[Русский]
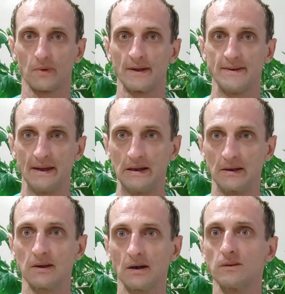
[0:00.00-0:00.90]

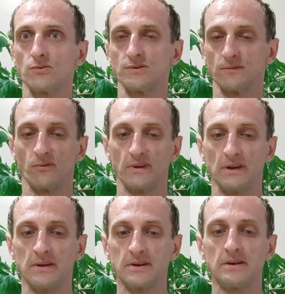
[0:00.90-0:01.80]
отдельно, да, то есть вы
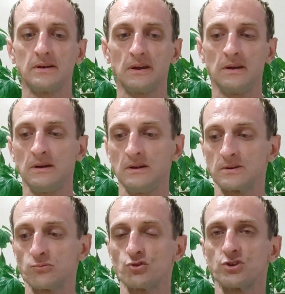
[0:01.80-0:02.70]
увидите и
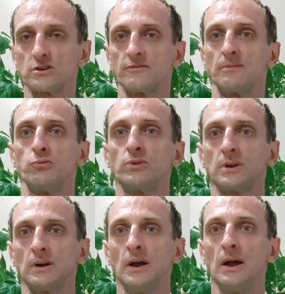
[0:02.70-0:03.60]
сможете
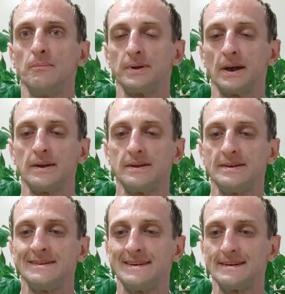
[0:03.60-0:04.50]
свободно
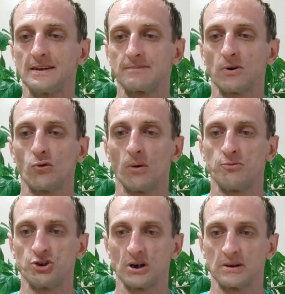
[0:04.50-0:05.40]
подойти. Здесь я смогу
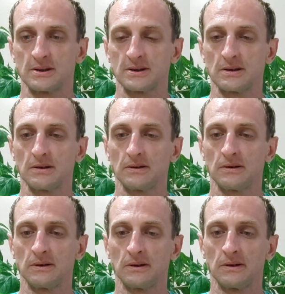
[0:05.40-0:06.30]
общаться
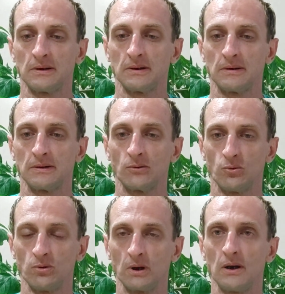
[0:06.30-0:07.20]
э,
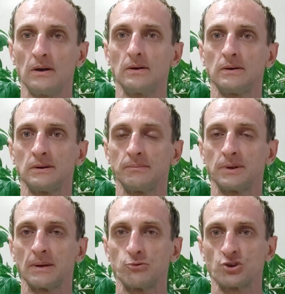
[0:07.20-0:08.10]
долго, э,
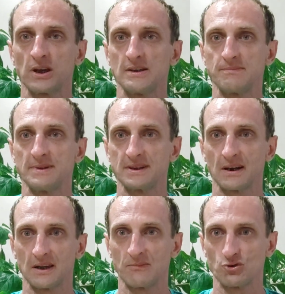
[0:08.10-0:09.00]
потому что есть места,
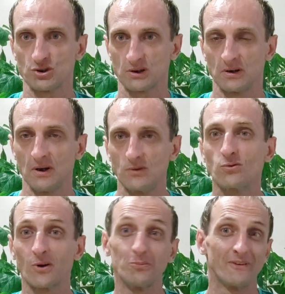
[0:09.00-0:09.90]
где можно,
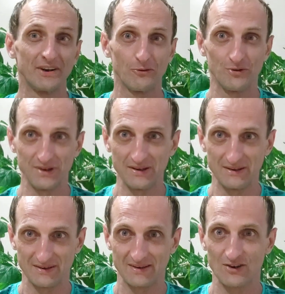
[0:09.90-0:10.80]
ну, грубо говоря,
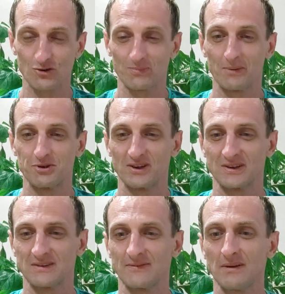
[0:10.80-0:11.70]
уединиться, да, чтобы
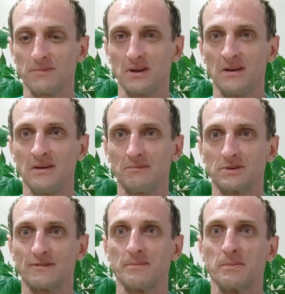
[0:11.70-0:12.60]
общаться с вами, и
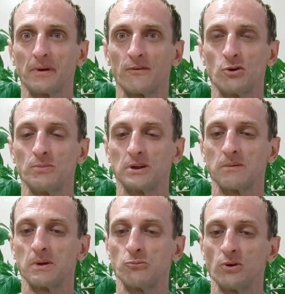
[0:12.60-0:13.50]
мы с вами проведем
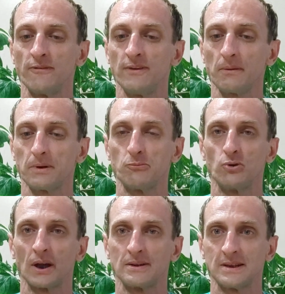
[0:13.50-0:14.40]
этот прямой эфир,
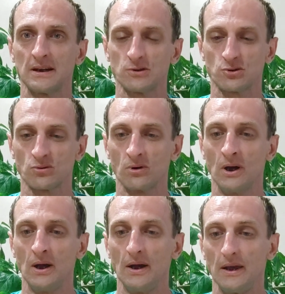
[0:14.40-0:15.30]
прямую трансляцию.
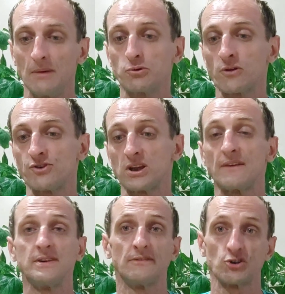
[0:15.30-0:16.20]
Я буду отвечать
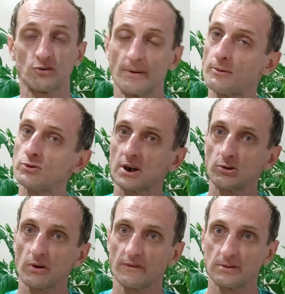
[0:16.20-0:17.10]
на все ваши вопросы,
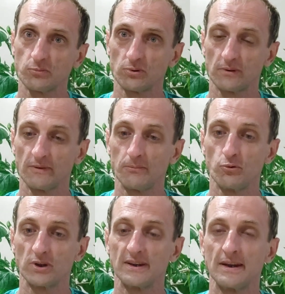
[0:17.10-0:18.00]
которые вас будут, вам
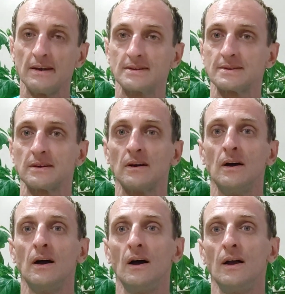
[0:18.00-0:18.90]
будут интересны.
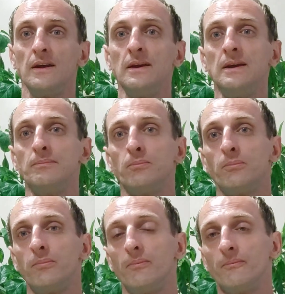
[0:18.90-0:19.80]

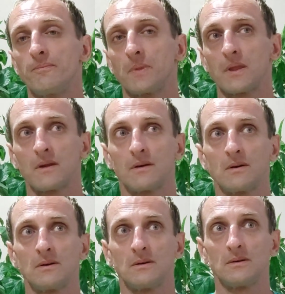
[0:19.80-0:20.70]
И, э,
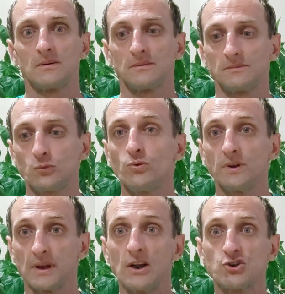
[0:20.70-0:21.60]
ну,
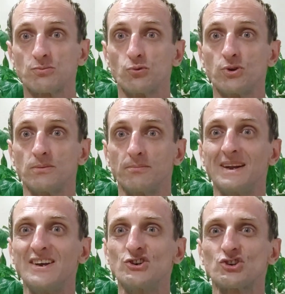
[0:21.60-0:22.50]
и дальше будем
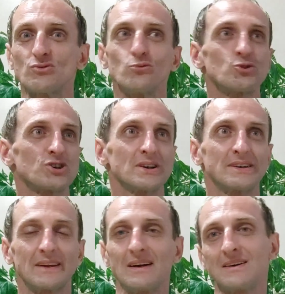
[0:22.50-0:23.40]
ближе уже
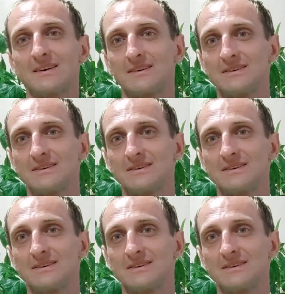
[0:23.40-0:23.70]
так